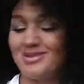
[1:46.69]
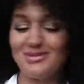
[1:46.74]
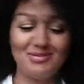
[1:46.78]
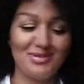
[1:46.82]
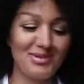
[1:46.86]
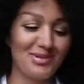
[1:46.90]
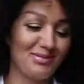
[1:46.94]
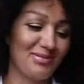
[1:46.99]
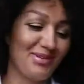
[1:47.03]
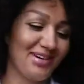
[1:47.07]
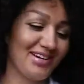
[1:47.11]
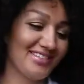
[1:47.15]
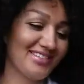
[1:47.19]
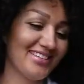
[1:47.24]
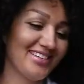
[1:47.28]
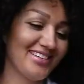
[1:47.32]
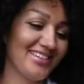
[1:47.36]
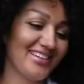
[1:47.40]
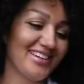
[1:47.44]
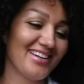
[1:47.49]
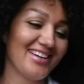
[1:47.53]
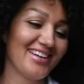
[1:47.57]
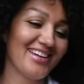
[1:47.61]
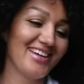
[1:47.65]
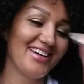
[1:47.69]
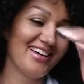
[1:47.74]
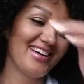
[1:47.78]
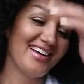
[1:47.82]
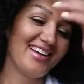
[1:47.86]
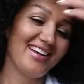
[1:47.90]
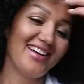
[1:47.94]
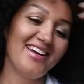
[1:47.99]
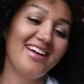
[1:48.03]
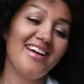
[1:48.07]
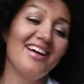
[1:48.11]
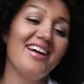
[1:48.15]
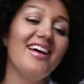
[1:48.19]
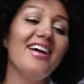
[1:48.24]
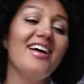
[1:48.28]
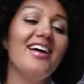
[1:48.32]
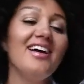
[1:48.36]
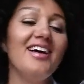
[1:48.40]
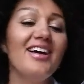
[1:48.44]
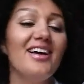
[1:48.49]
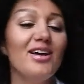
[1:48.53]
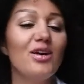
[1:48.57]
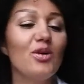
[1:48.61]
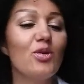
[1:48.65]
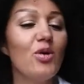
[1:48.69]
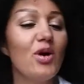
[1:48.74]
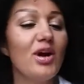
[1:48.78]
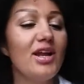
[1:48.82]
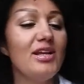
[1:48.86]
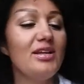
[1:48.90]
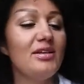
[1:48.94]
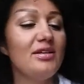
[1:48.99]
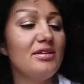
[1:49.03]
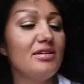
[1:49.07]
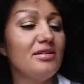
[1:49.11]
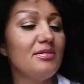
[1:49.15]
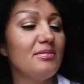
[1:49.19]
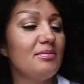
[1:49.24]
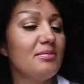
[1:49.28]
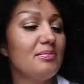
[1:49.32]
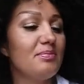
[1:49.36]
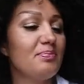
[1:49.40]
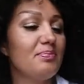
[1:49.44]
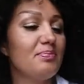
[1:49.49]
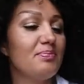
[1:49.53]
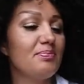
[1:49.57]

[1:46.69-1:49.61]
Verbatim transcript: bilmiyorum artık. E, Quali